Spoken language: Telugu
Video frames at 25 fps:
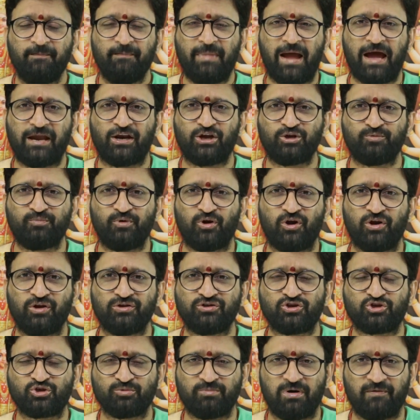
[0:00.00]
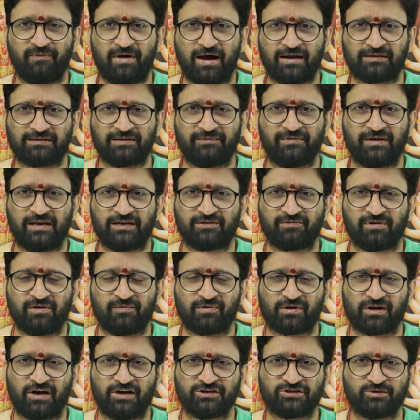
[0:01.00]
మ్యారేజ్ బిల్ నుంచి శుభవార్త వినేటువంటి
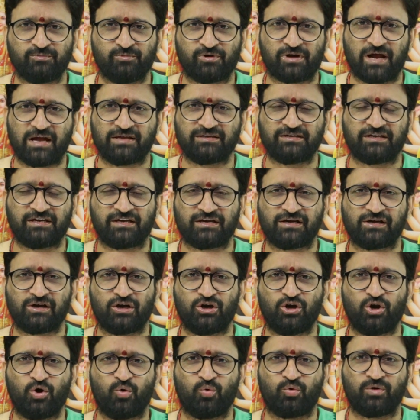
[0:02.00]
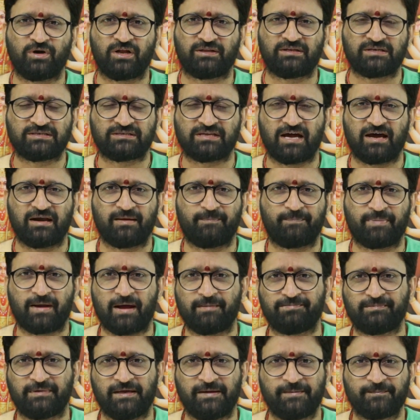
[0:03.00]
అవకాశం రాజకీయ రంగంలో ఉన్నత స్థాన
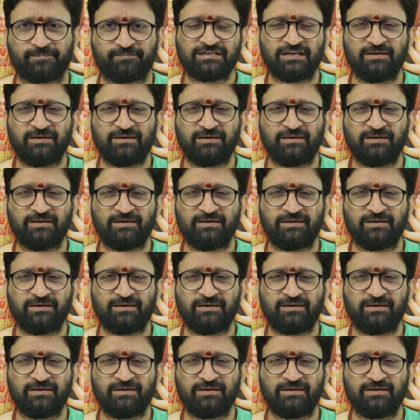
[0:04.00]
ప్రాప్తి